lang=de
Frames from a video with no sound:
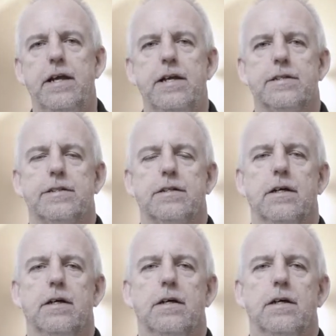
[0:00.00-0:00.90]
ist,
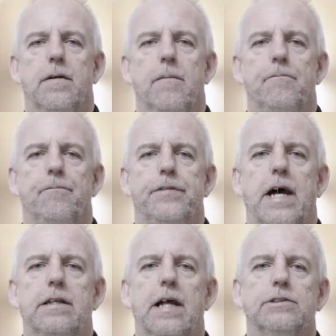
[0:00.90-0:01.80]

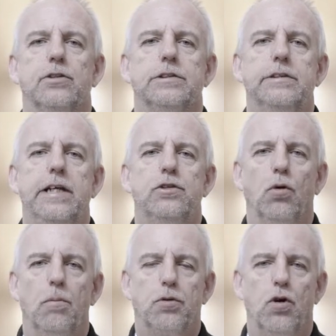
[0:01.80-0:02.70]
dann lass uns nicht
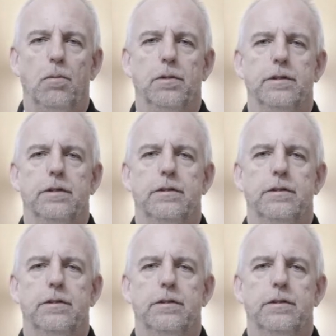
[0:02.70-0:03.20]
umkommen.